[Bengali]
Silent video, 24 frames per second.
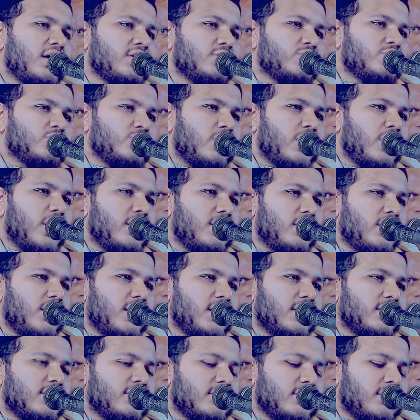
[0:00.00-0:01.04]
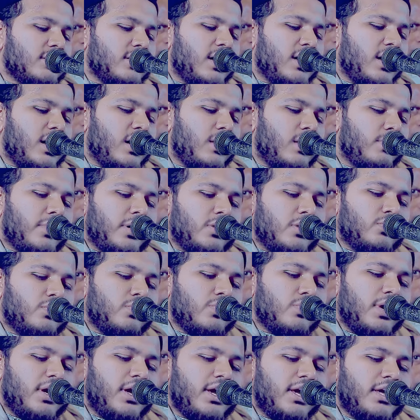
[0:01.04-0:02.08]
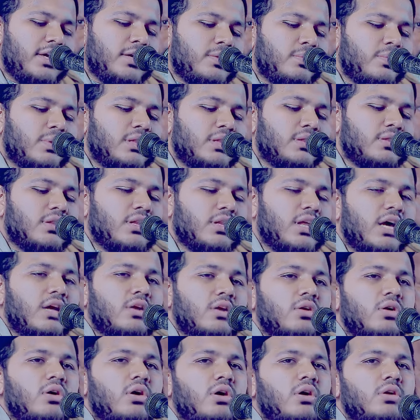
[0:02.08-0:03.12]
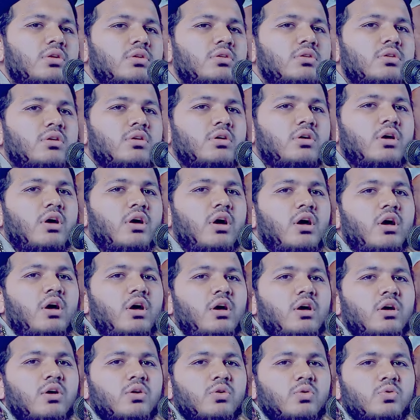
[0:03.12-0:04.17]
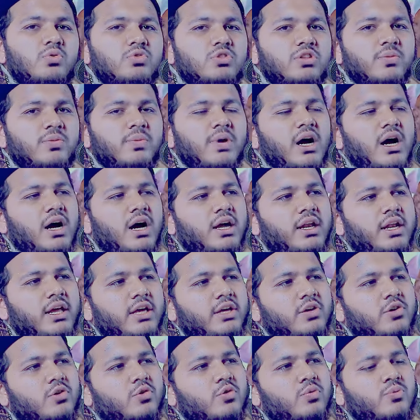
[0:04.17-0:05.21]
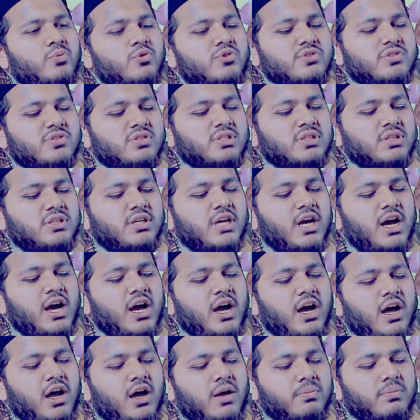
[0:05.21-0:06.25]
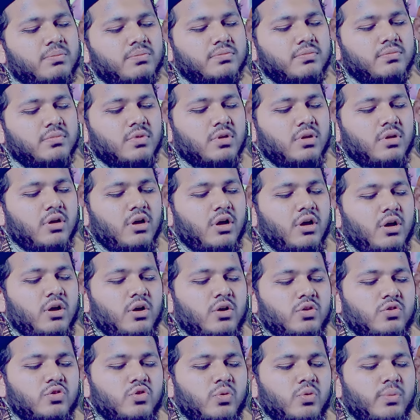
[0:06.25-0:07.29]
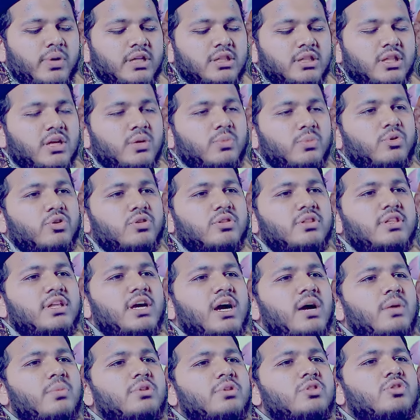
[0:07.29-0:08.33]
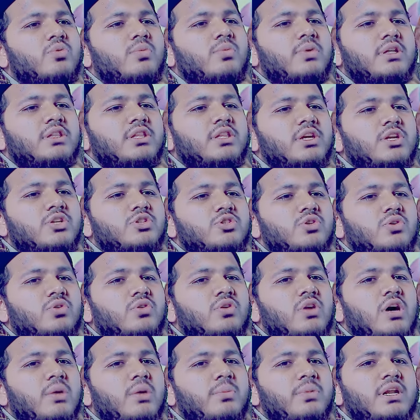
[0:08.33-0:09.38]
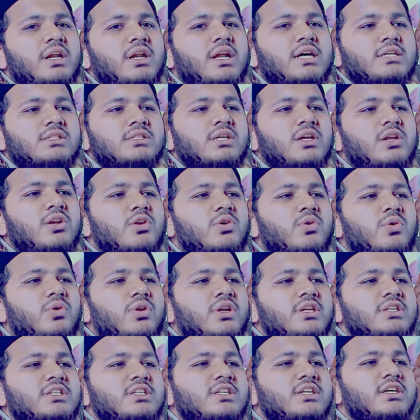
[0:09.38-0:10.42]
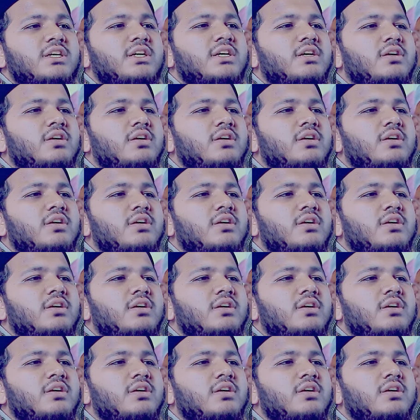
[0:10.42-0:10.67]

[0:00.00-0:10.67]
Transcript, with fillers: আইয়ুহাল্লাযীনা মানু হে ইমানদারগণ কুতিবা আলাইকুমুস সিয়াম তোমাদের মধ্যে আমি তোমাদের জন্য আমি নাজিল করেছি